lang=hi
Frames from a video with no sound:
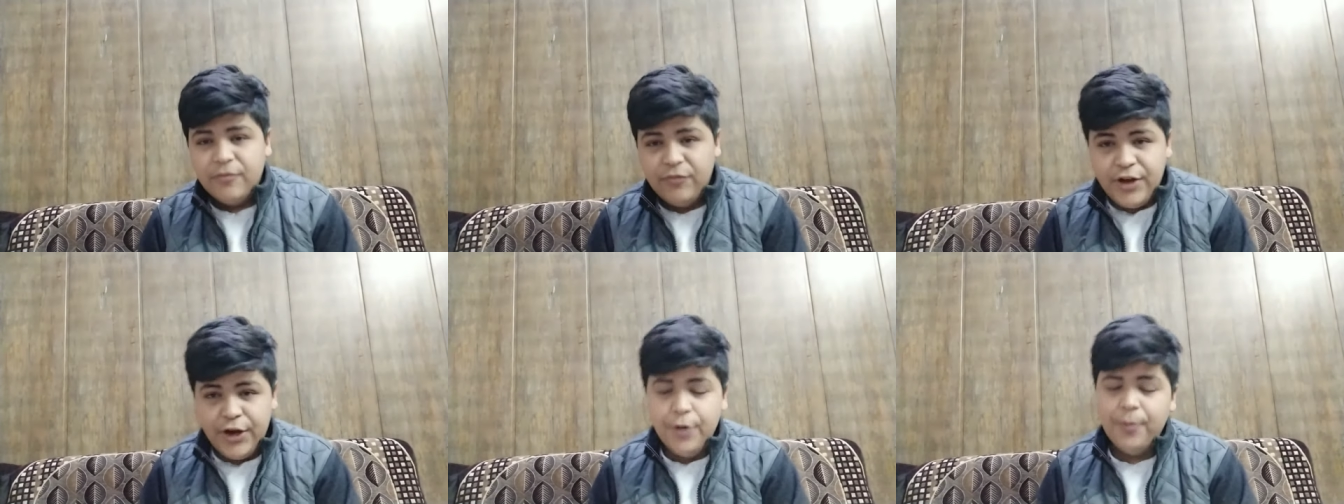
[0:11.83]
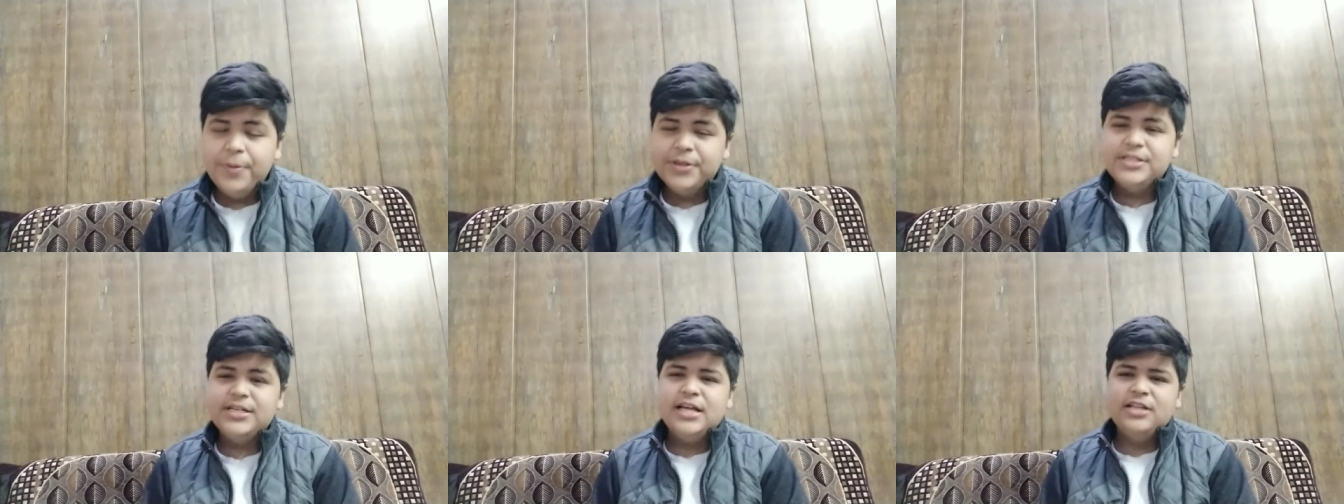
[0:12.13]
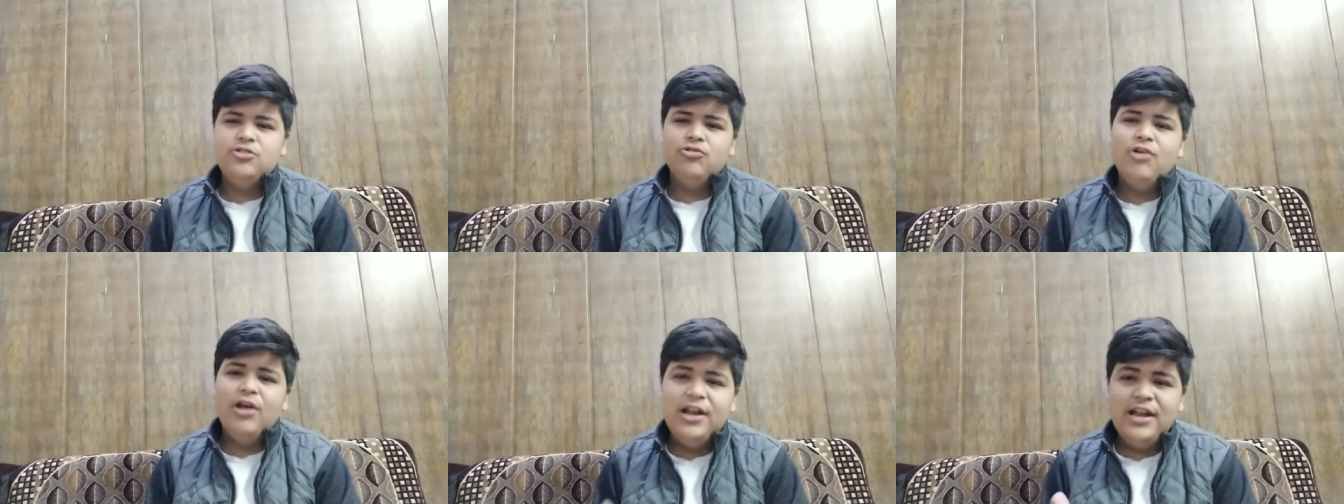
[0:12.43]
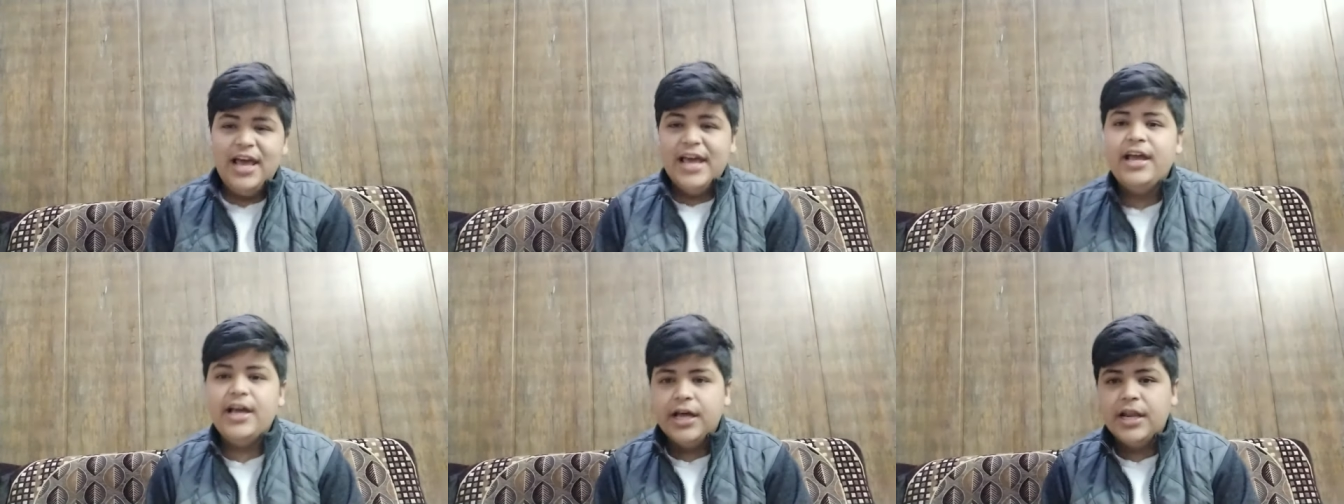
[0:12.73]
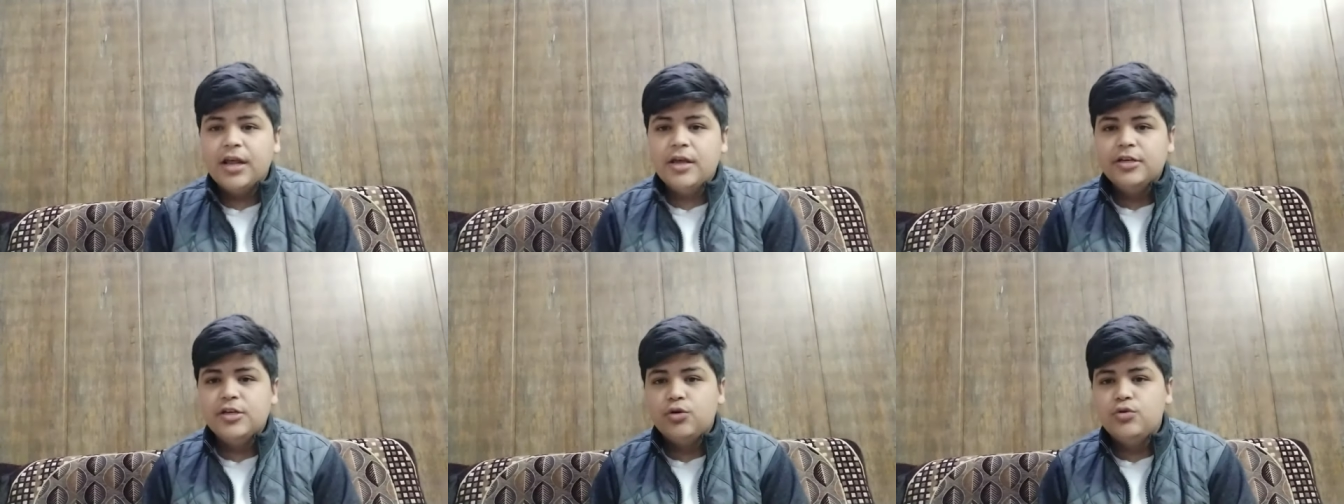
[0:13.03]
वीडियो पसंद आती है लाइक
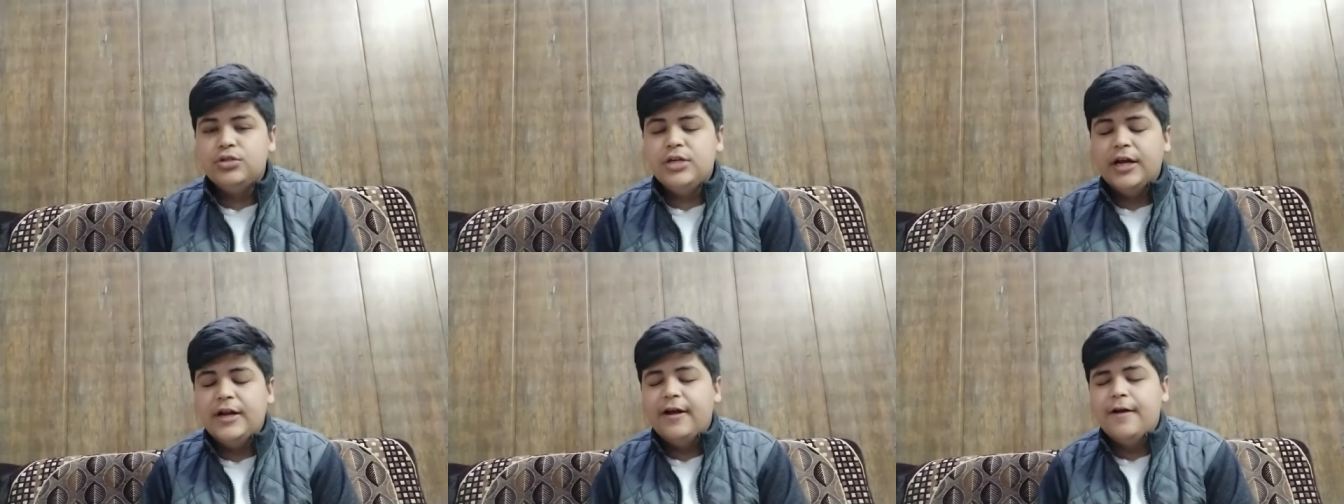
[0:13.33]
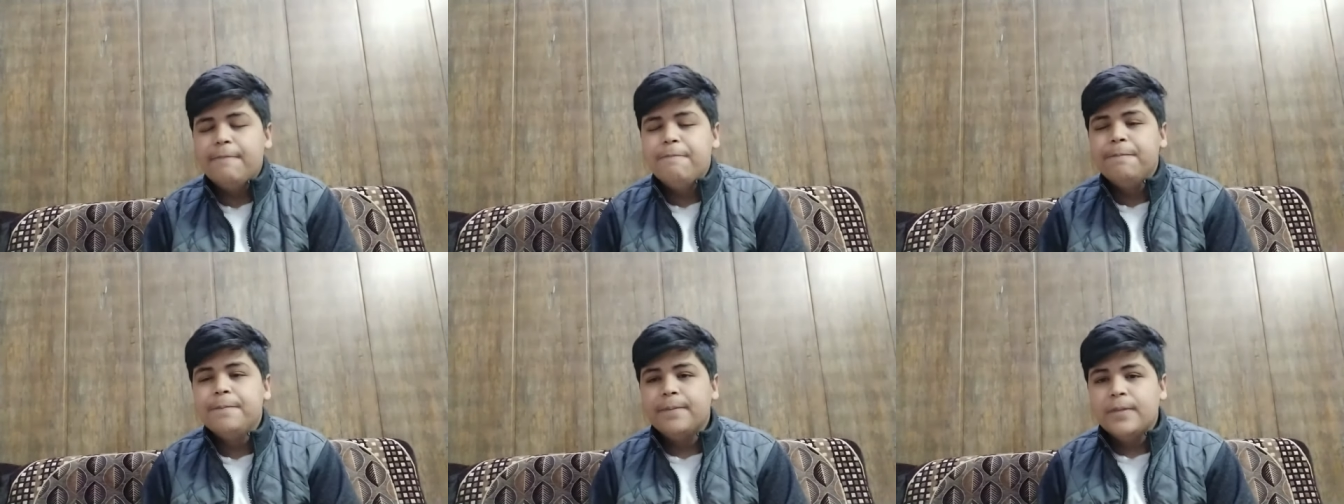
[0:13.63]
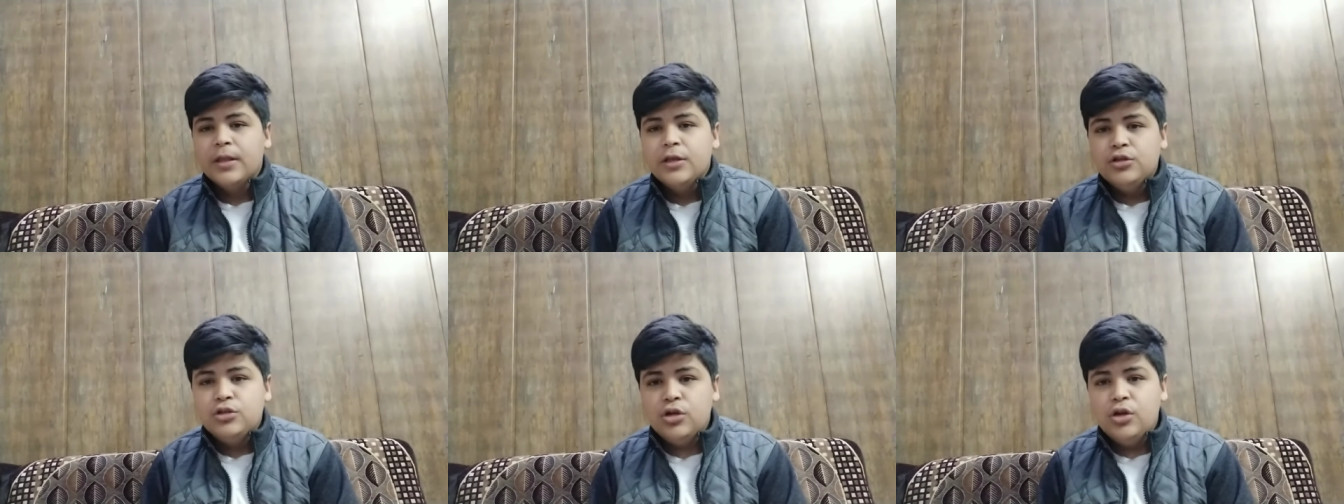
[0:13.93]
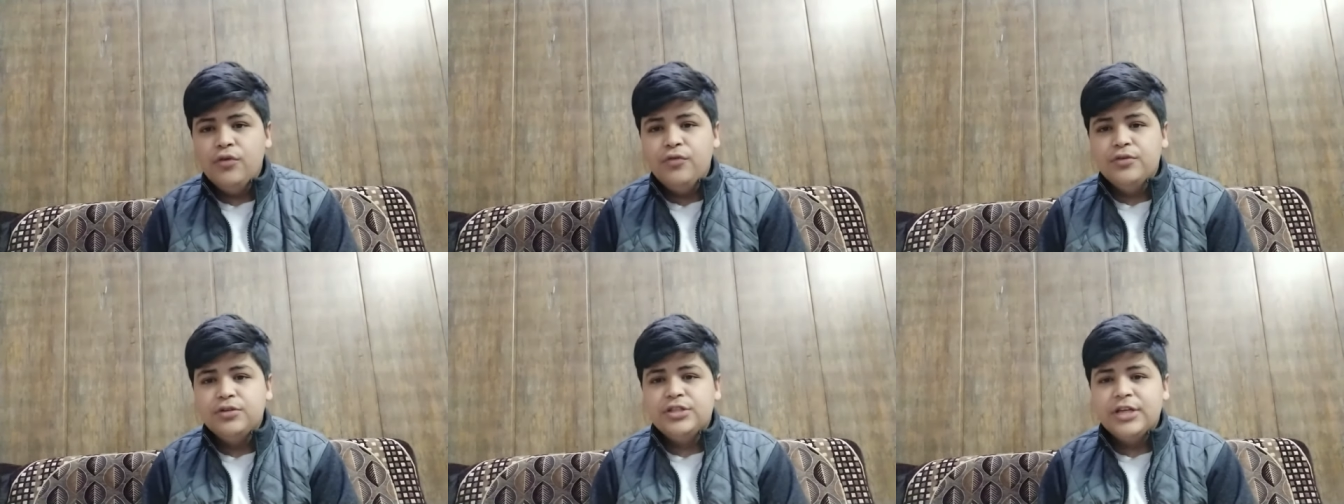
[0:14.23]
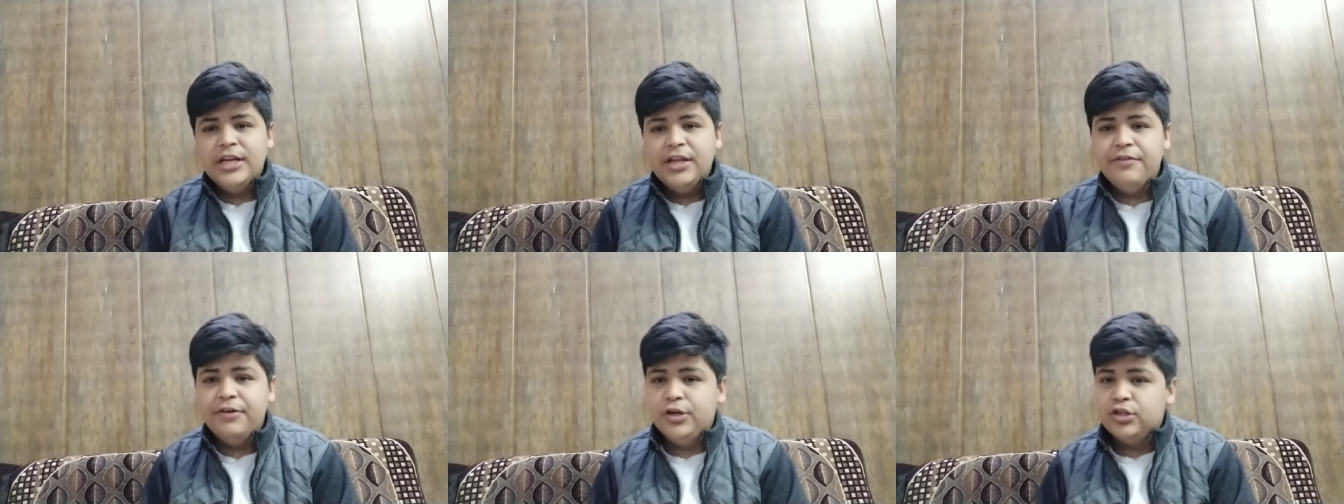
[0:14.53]
करके जरूर जाना चलो
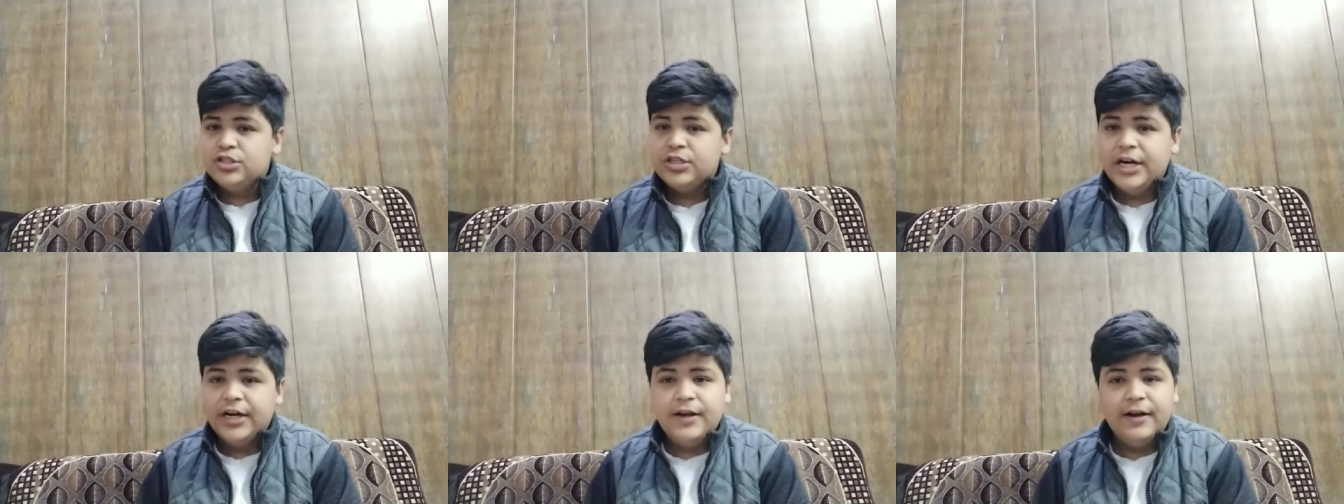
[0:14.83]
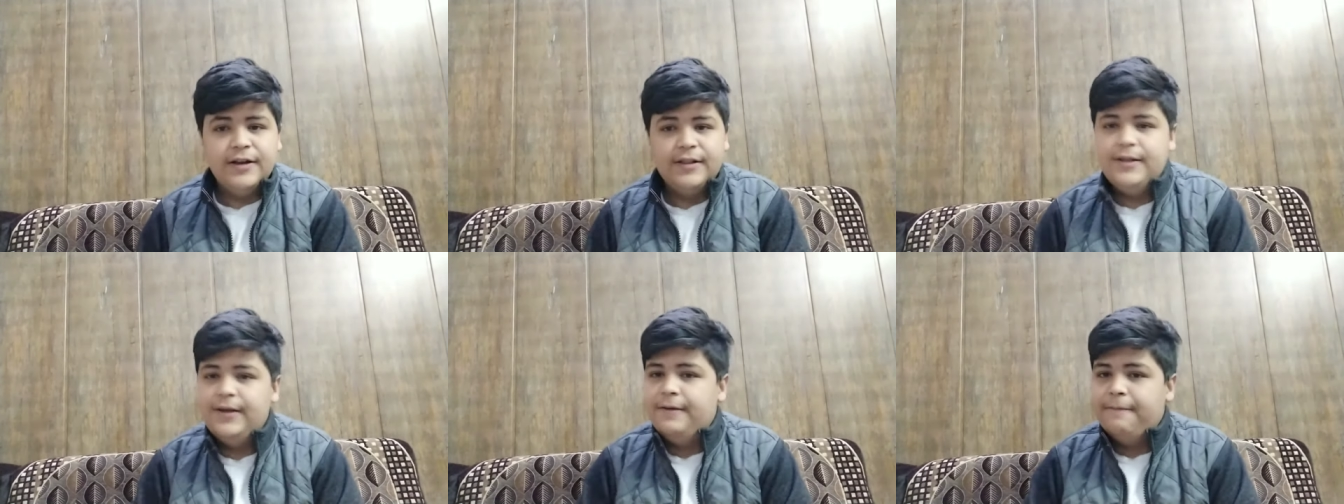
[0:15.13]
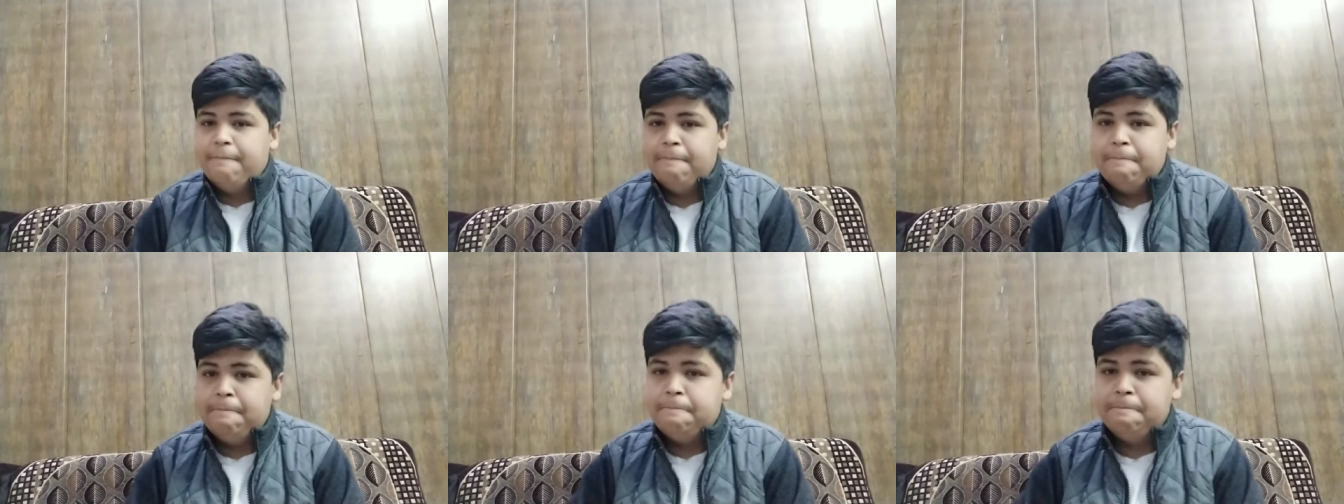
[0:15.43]
चलिए वीडियो स्टार्ट करते हैं